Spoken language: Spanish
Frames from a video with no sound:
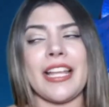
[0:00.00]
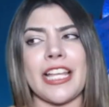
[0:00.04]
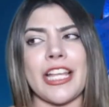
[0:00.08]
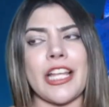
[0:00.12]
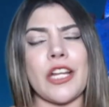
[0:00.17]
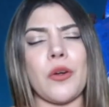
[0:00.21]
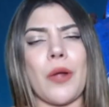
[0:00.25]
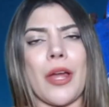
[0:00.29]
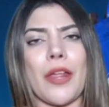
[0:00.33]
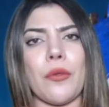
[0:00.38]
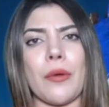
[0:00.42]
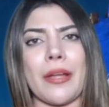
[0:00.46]

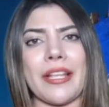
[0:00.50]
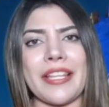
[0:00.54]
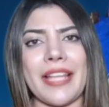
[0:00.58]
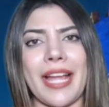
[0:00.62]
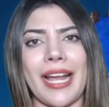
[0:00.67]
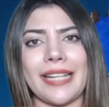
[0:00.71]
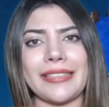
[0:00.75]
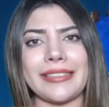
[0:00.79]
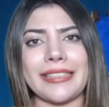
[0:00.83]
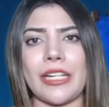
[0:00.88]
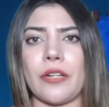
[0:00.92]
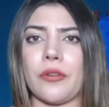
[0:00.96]
y no
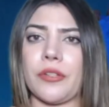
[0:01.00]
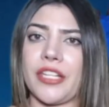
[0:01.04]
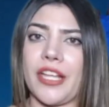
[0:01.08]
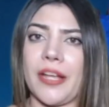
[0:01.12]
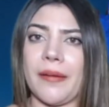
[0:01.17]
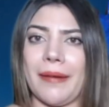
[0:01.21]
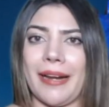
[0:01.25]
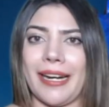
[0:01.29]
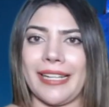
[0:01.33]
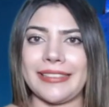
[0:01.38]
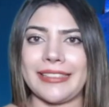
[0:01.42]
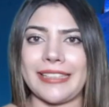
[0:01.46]
adueñárselo y
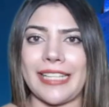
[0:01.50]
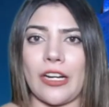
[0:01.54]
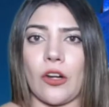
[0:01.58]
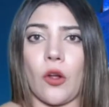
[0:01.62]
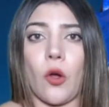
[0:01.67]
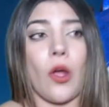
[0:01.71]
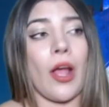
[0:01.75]
llevárselo